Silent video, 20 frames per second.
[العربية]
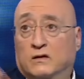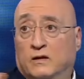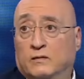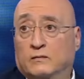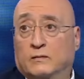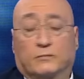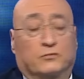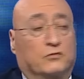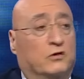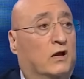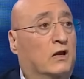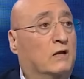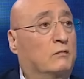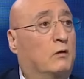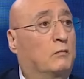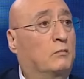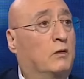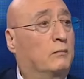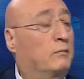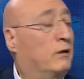ابن بشري
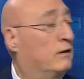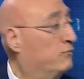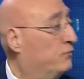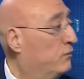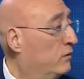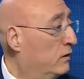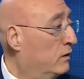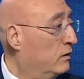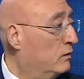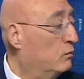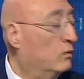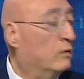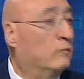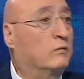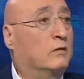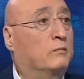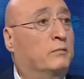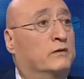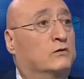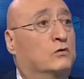ما بيقبل فيه
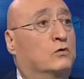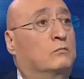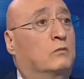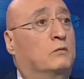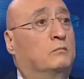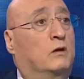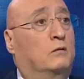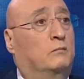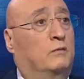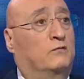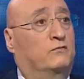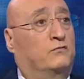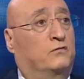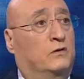وابن البترون ما بيقبل